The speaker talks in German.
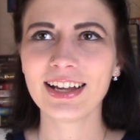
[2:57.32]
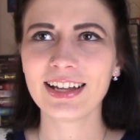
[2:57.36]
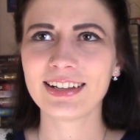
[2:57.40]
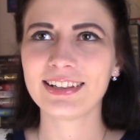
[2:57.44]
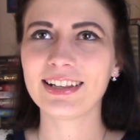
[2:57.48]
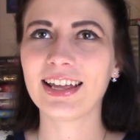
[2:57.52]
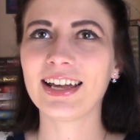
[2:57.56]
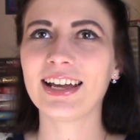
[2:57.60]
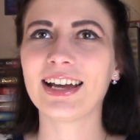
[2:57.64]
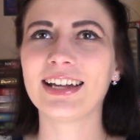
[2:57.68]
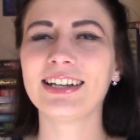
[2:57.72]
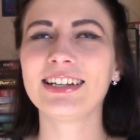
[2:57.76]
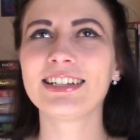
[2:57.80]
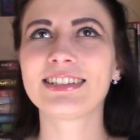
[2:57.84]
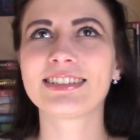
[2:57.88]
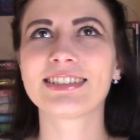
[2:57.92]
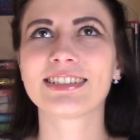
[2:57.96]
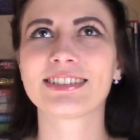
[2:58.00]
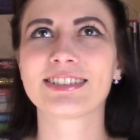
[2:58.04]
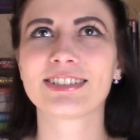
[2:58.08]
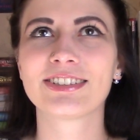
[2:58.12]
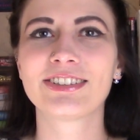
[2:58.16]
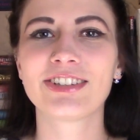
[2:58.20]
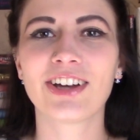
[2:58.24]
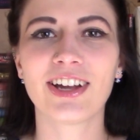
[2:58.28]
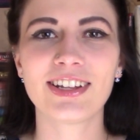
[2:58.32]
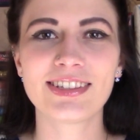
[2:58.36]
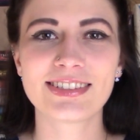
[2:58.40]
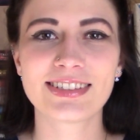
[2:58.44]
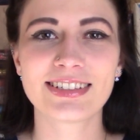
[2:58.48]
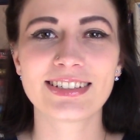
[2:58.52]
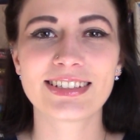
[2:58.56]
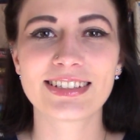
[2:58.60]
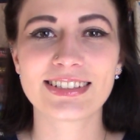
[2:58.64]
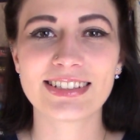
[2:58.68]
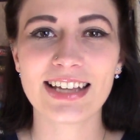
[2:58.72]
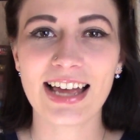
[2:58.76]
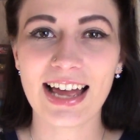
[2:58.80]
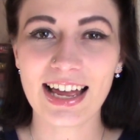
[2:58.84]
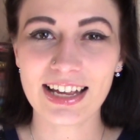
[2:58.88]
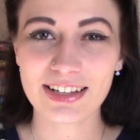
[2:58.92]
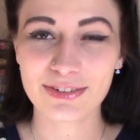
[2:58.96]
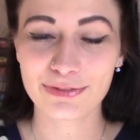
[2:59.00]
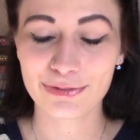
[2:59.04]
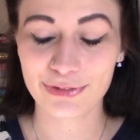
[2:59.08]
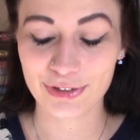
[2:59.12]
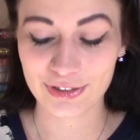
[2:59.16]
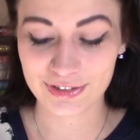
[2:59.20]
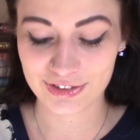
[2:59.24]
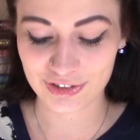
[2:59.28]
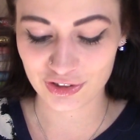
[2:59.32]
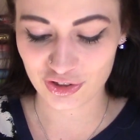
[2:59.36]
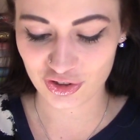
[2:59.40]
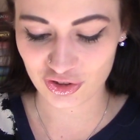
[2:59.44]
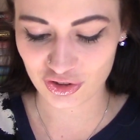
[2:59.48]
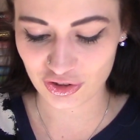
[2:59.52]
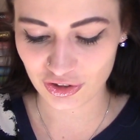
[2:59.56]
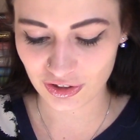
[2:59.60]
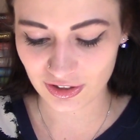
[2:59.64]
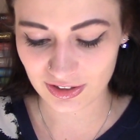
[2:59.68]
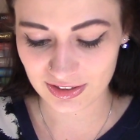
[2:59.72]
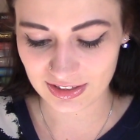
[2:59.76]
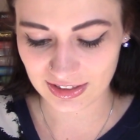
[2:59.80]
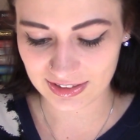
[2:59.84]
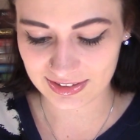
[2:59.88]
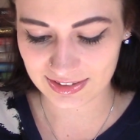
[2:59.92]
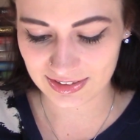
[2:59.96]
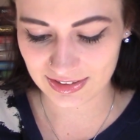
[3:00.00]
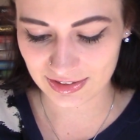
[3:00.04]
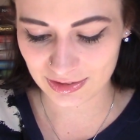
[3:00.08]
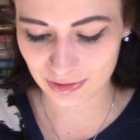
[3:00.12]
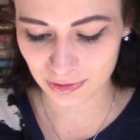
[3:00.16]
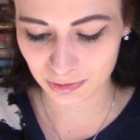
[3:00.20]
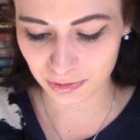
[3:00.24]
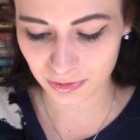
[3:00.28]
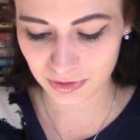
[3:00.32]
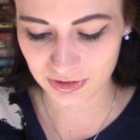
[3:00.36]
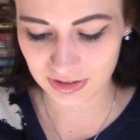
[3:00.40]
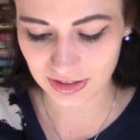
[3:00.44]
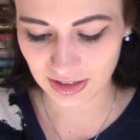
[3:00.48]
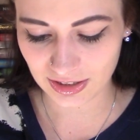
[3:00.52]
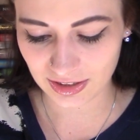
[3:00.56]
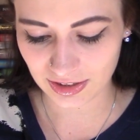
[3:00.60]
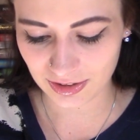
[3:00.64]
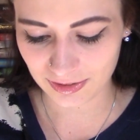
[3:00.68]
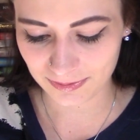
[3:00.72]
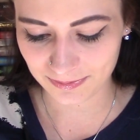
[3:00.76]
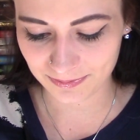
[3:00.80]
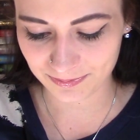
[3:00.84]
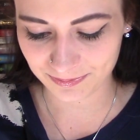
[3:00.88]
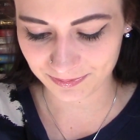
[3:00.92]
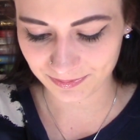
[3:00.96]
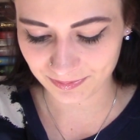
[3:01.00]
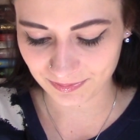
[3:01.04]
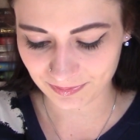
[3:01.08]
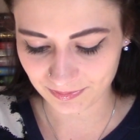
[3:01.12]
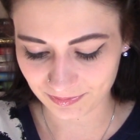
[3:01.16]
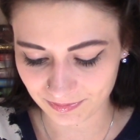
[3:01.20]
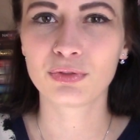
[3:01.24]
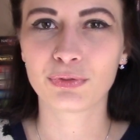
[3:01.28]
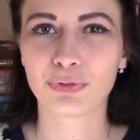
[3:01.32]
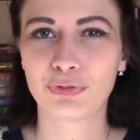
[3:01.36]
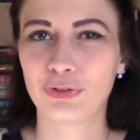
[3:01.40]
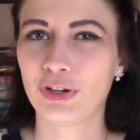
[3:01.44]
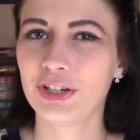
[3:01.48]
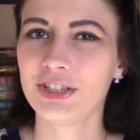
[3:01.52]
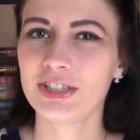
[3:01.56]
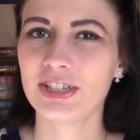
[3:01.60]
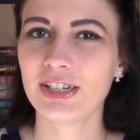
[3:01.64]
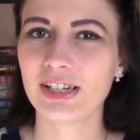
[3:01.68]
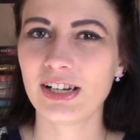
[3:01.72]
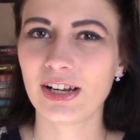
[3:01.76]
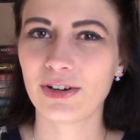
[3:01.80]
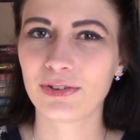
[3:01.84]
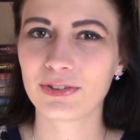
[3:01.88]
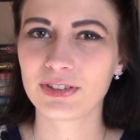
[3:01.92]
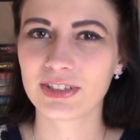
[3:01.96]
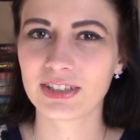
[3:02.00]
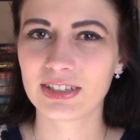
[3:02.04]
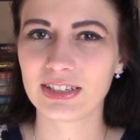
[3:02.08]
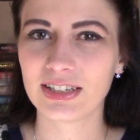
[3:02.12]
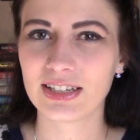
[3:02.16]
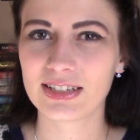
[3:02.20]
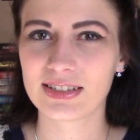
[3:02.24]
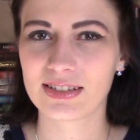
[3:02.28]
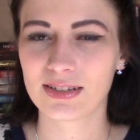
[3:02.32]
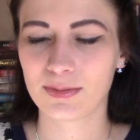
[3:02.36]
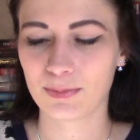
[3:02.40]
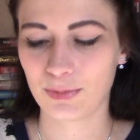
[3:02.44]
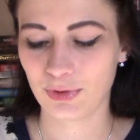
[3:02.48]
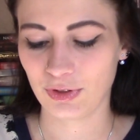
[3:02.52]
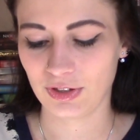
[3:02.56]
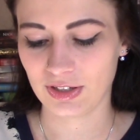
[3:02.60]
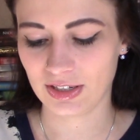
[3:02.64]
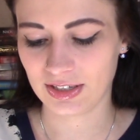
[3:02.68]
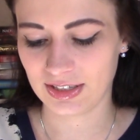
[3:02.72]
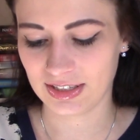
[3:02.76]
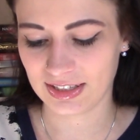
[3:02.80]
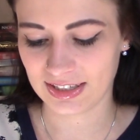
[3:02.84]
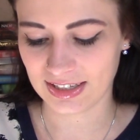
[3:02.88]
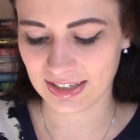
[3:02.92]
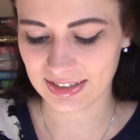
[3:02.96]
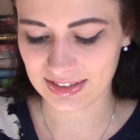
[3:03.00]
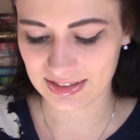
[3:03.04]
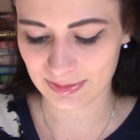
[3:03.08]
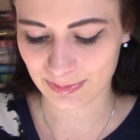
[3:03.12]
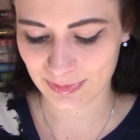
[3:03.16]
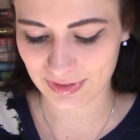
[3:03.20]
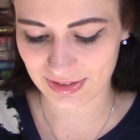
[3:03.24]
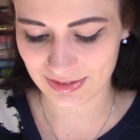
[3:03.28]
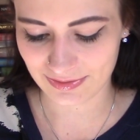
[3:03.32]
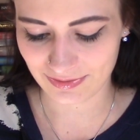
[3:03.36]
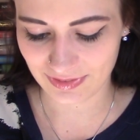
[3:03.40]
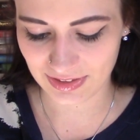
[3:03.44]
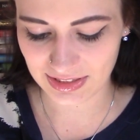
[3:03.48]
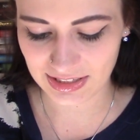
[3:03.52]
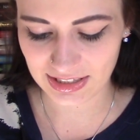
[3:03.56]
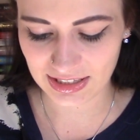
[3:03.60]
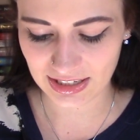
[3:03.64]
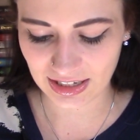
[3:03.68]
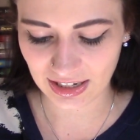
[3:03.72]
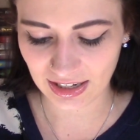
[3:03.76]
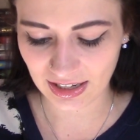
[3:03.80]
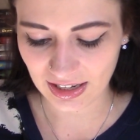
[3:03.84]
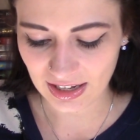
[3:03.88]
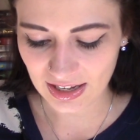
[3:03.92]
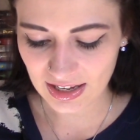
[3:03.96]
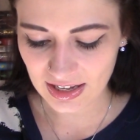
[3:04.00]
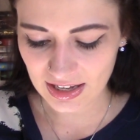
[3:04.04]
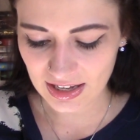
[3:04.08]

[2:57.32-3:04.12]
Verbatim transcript: Naja, nichtsdestotrotz sind es 48 Stück. Das ist gut ähm, ein Viertel der ungelesenen Bücher, nicht ganz, ein bisschen weniger,